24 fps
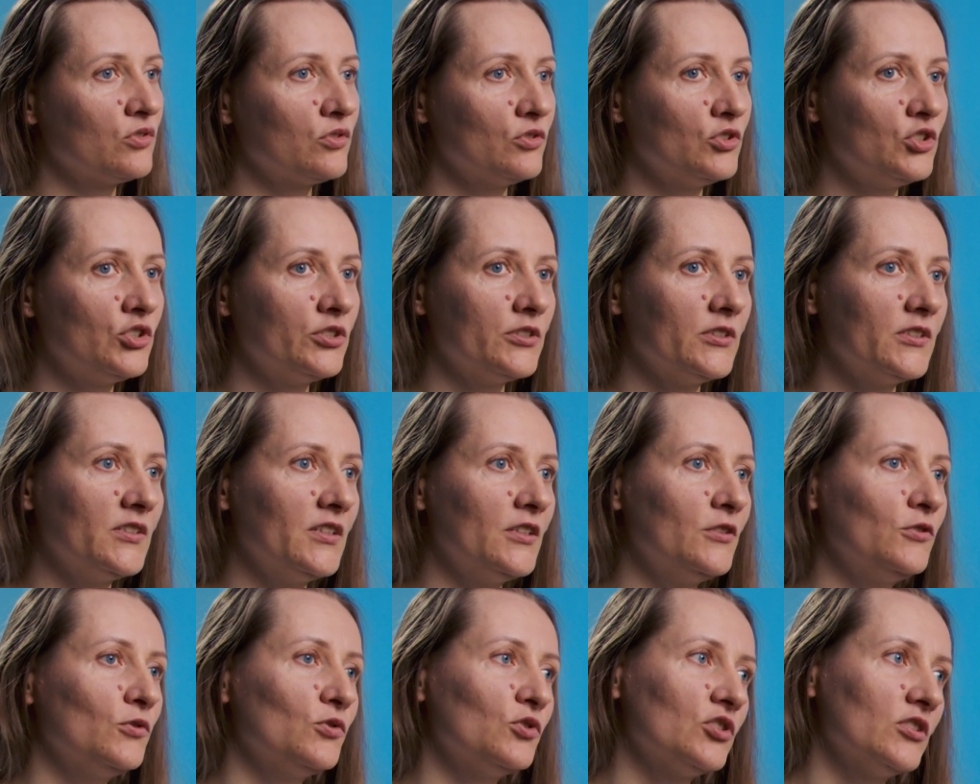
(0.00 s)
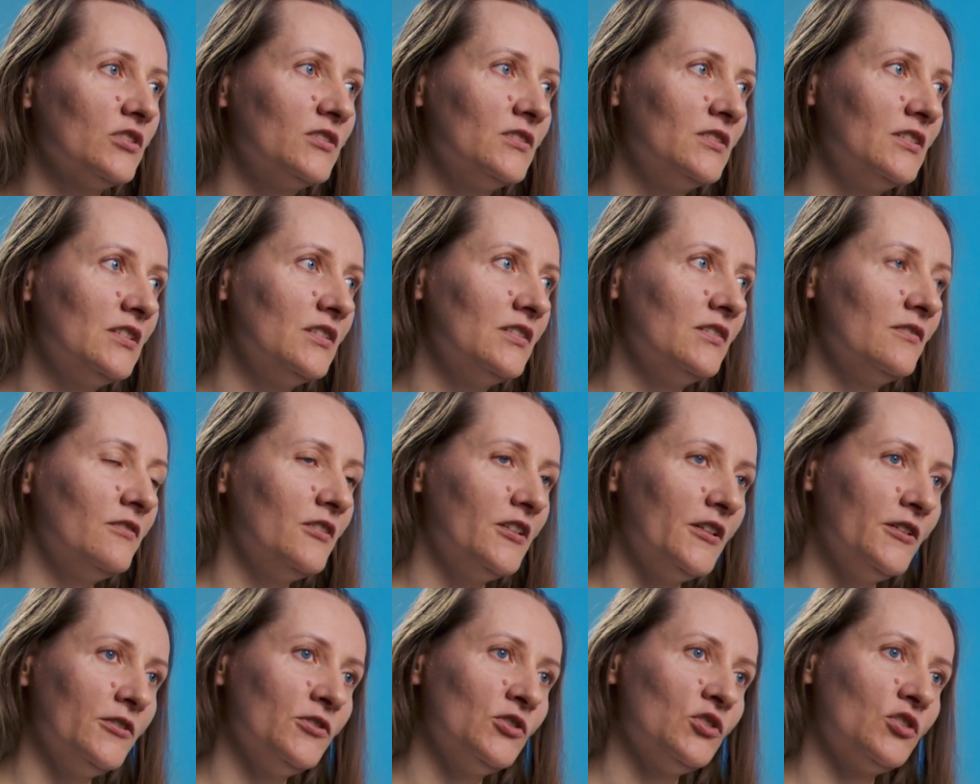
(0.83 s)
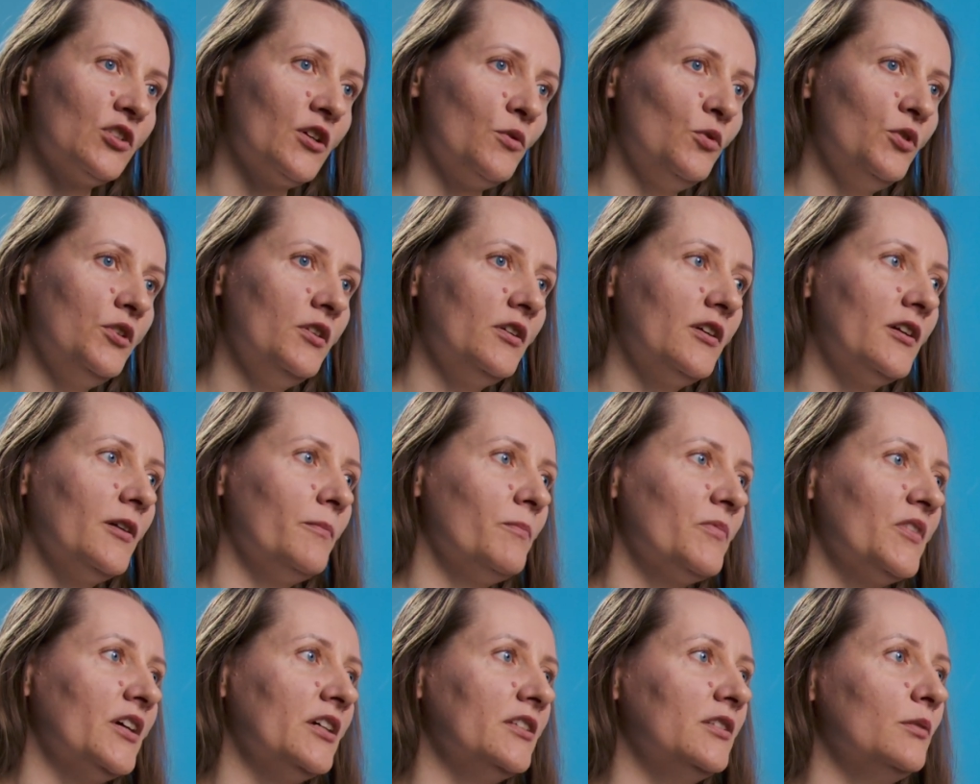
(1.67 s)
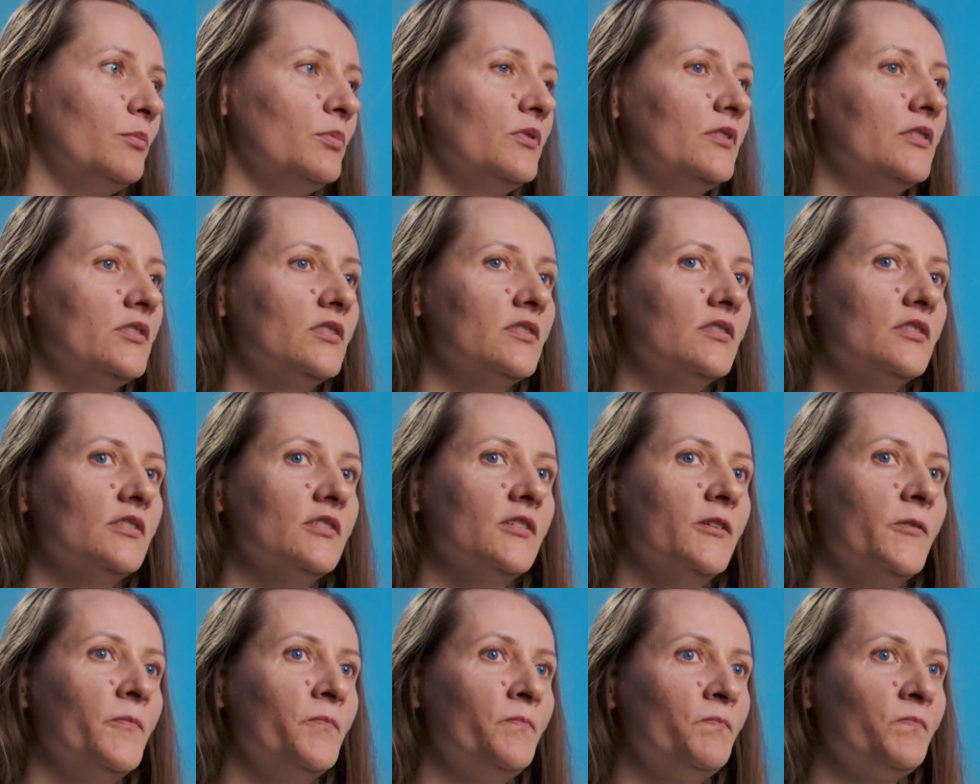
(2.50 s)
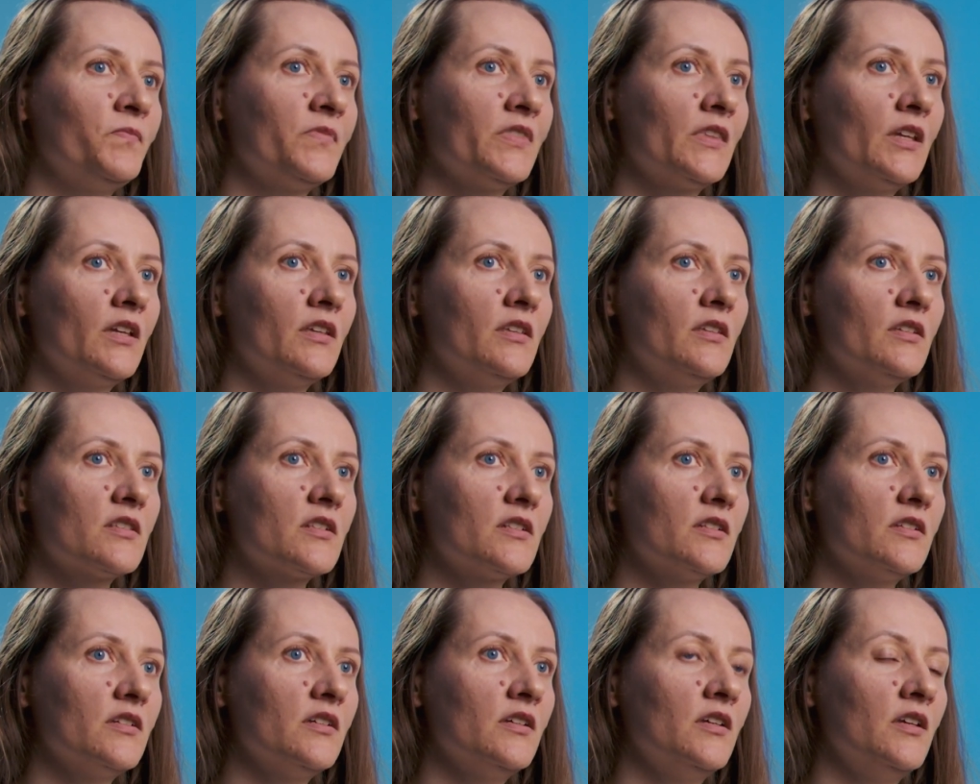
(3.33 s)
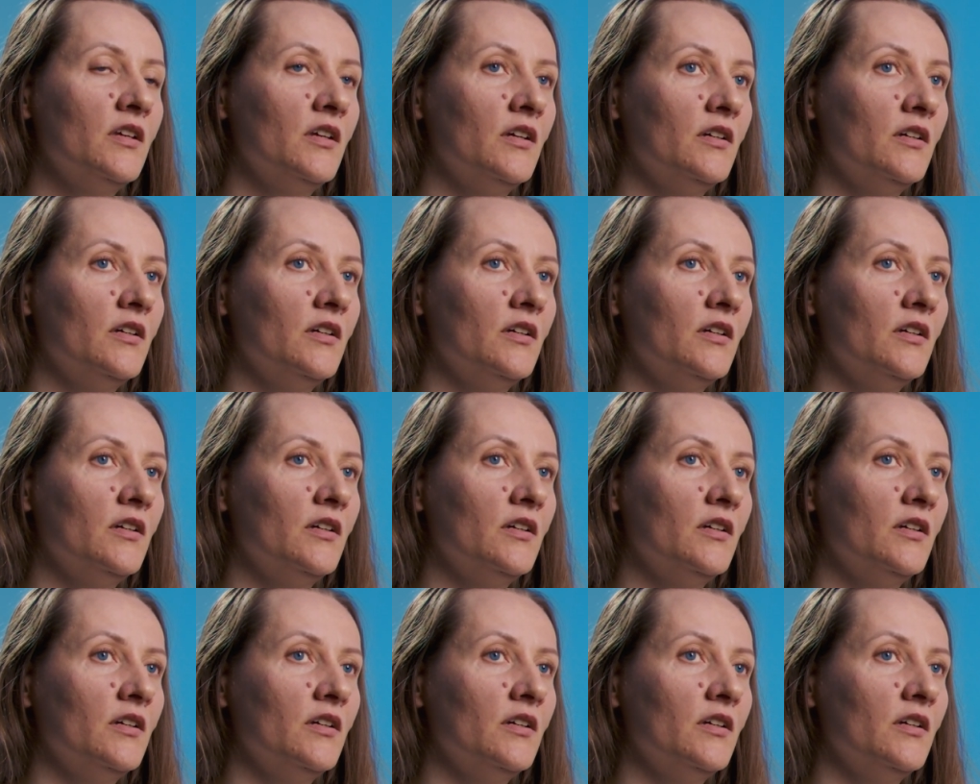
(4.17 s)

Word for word: то, что я тоже не являюсь сторонником надобности, если